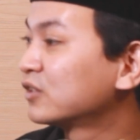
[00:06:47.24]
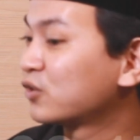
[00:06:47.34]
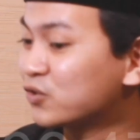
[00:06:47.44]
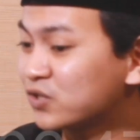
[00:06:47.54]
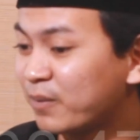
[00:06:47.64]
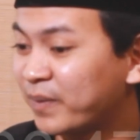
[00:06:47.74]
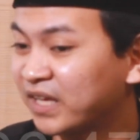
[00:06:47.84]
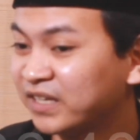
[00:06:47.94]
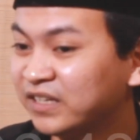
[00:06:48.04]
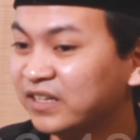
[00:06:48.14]
Terus oh.
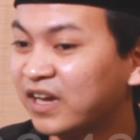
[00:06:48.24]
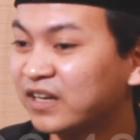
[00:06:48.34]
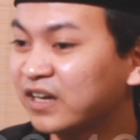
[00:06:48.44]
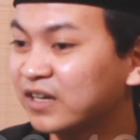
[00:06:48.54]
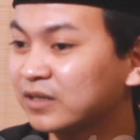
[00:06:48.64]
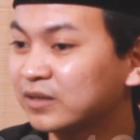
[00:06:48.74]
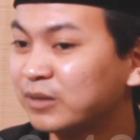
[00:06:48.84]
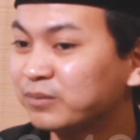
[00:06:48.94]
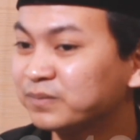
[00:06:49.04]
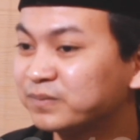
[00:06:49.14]
apalagi anak
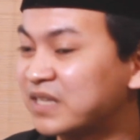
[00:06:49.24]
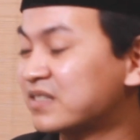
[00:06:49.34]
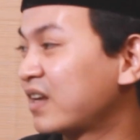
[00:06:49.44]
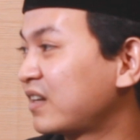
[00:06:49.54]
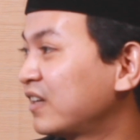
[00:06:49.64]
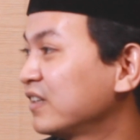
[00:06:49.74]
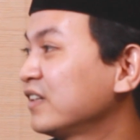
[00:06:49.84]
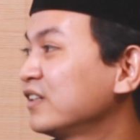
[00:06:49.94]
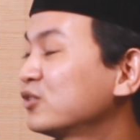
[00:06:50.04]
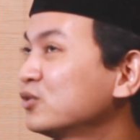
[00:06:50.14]
kan pasar
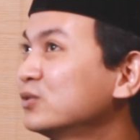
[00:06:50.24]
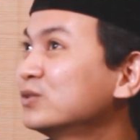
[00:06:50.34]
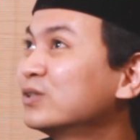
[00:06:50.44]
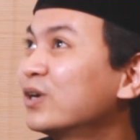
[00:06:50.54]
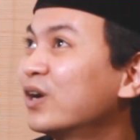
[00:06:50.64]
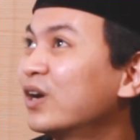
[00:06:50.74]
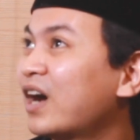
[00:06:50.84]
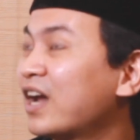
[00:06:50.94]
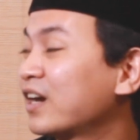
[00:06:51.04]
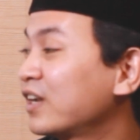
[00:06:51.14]
aneh itu
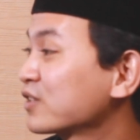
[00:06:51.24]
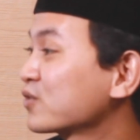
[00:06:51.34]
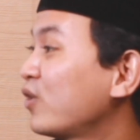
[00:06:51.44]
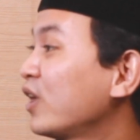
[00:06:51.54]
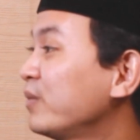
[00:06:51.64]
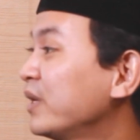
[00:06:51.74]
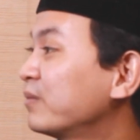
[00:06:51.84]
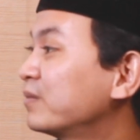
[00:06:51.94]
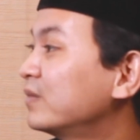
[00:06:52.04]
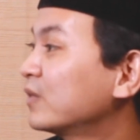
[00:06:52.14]
anak-anak sekolah
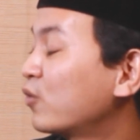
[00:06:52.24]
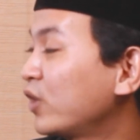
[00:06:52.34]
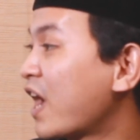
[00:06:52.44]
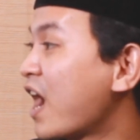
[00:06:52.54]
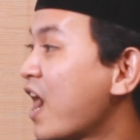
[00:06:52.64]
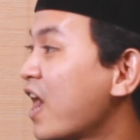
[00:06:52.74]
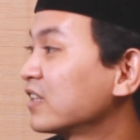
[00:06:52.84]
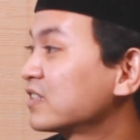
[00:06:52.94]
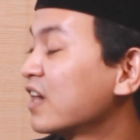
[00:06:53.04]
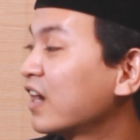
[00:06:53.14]
Bib, oh.
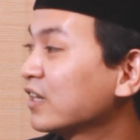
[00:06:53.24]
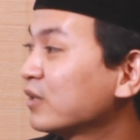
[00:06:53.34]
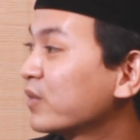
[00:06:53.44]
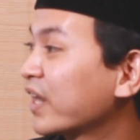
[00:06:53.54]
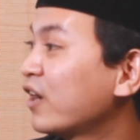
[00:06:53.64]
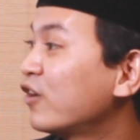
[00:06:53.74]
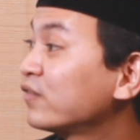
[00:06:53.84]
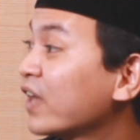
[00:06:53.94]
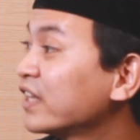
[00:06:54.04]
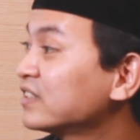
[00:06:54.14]
kuliahan. Sedangkan kan oh. kan mereka
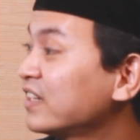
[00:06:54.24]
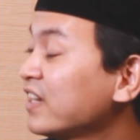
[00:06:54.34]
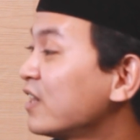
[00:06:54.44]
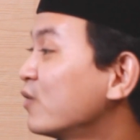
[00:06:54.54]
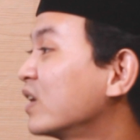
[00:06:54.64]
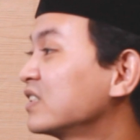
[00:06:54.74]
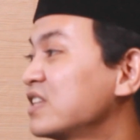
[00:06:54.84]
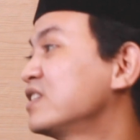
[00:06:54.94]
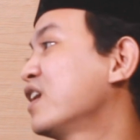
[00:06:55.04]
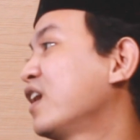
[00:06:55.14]
offline jadi nggak ada uang
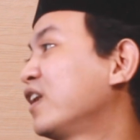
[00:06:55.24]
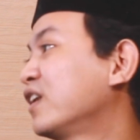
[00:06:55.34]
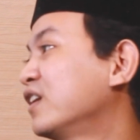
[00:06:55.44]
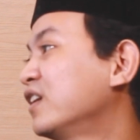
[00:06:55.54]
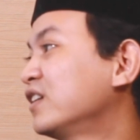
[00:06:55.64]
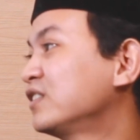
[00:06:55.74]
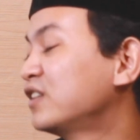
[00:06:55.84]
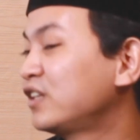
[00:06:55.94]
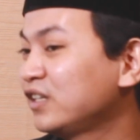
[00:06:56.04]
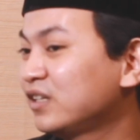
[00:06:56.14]
jajan. Oh, gitu.
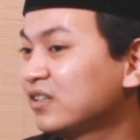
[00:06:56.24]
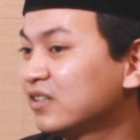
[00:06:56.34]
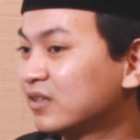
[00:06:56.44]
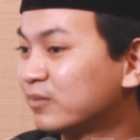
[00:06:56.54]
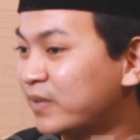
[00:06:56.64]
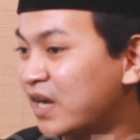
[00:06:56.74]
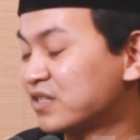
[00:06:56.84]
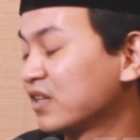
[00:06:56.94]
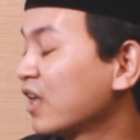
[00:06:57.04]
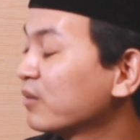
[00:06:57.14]
Jadi
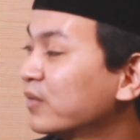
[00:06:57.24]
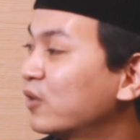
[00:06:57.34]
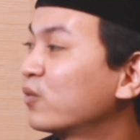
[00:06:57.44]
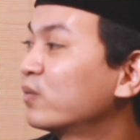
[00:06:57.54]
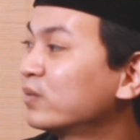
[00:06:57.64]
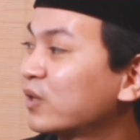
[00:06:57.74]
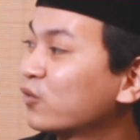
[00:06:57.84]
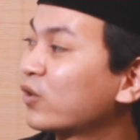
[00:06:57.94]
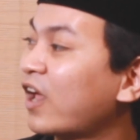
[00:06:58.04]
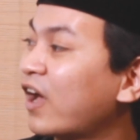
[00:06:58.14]
penghasilan
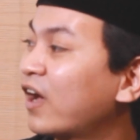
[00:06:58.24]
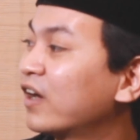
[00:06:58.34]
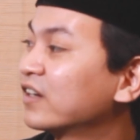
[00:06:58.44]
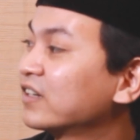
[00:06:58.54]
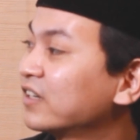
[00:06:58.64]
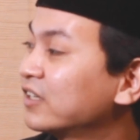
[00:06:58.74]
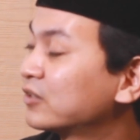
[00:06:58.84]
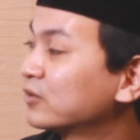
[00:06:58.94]
berkurang dari gitu.